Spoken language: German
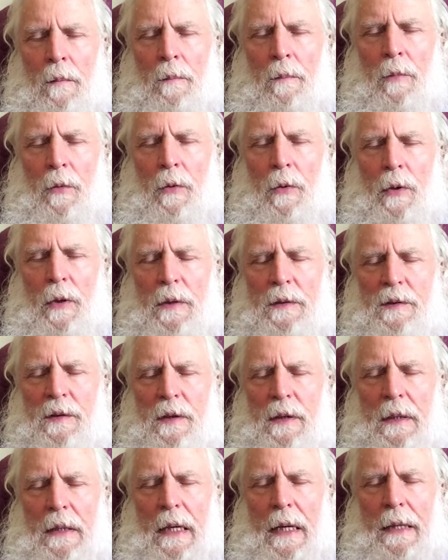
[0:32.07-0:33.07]
möglichst
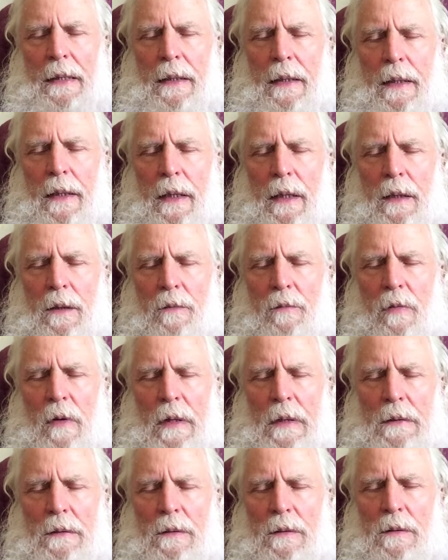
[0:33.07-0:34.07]
in deiner
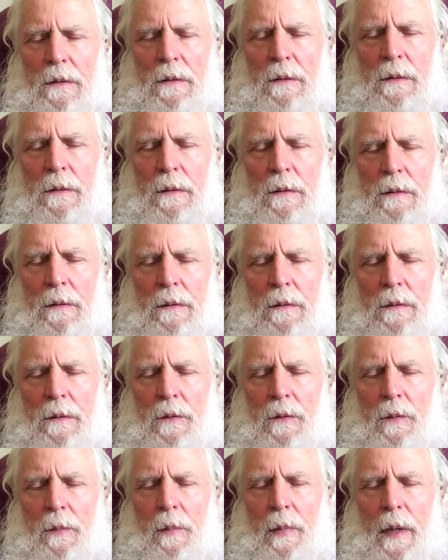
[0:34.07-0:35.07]
Gegenwart
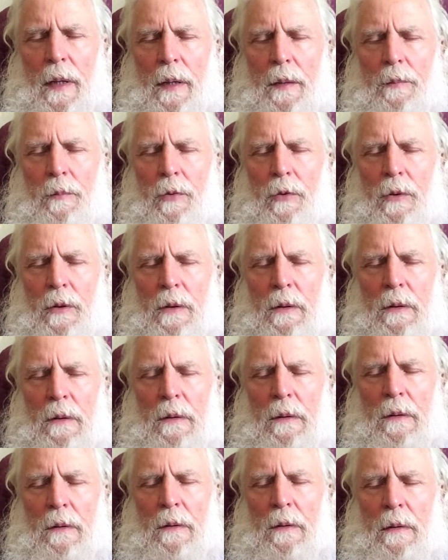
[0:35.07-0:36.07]
zu bleiben oder
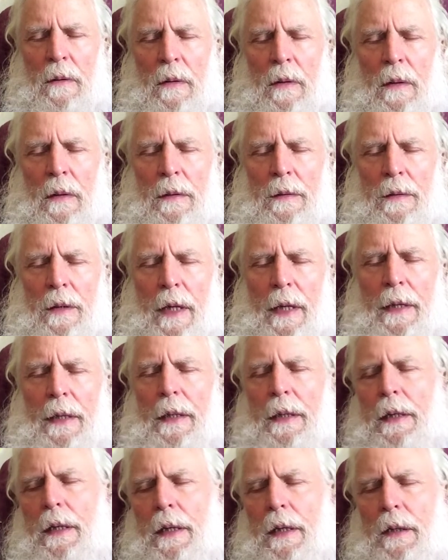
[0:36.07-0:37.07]

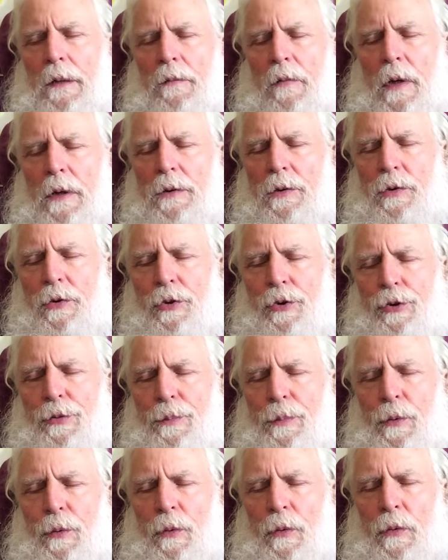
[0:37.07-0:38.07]
deine Gegenwart zu
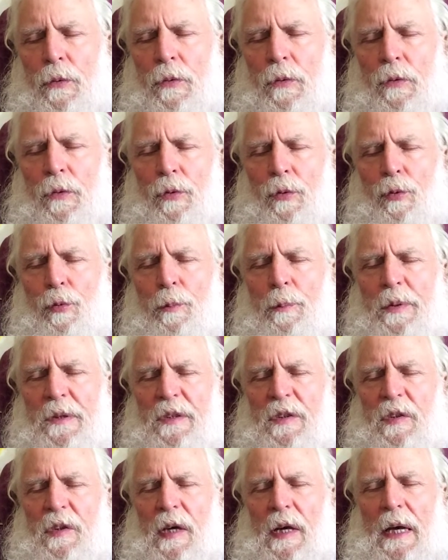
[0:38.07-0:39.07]
spüren. Du
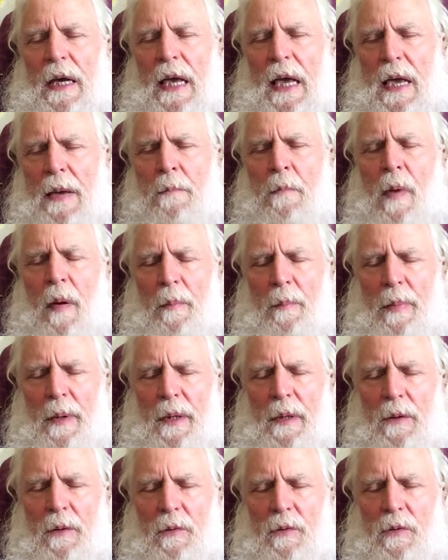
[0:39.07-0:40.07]
bist ja immer
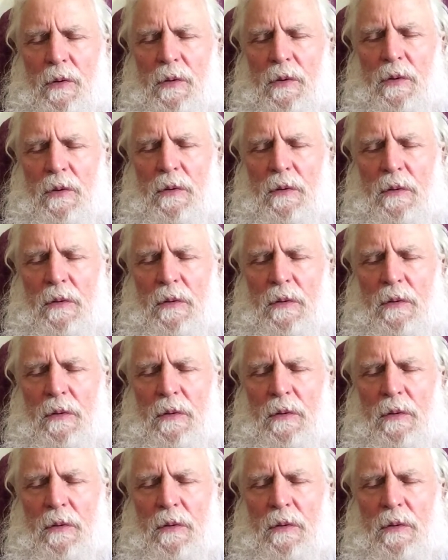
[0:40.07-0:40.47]
bei uns